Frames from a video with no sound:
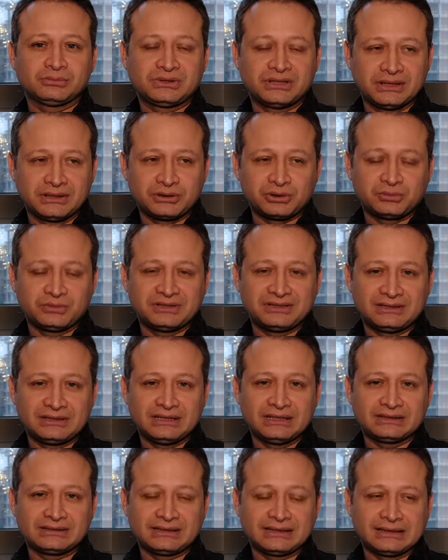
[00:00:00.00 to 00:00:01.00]
Tecrübesi
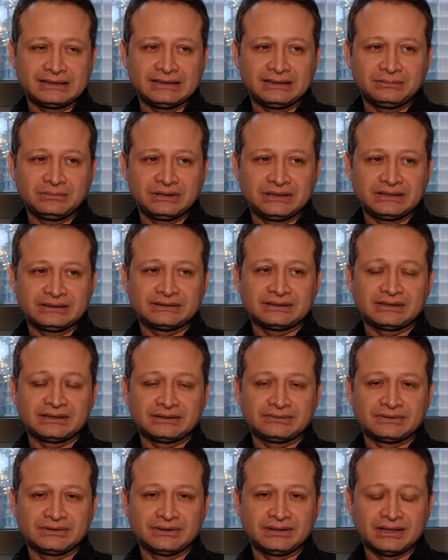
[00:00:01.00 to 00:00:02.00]
yeterli biri
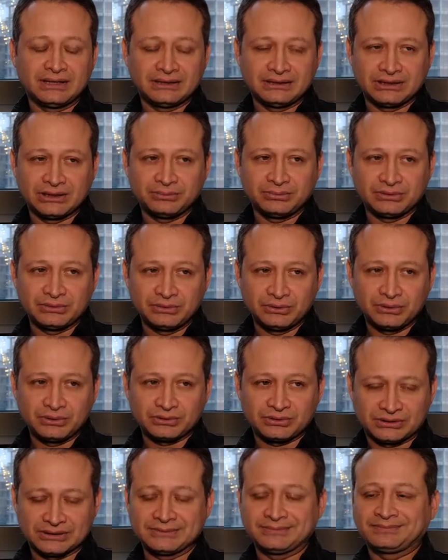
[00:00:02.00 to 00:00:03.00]
tarafından
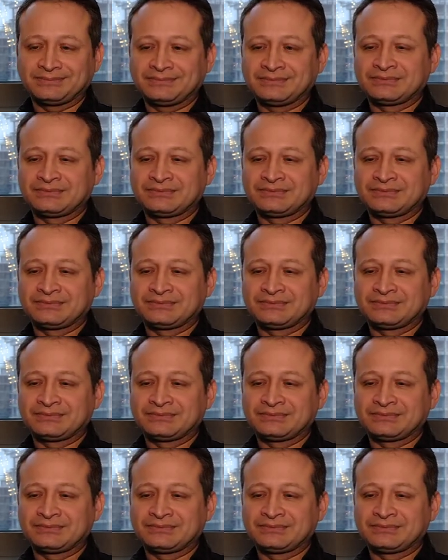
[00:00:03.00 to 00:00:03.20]
yapılıyorsa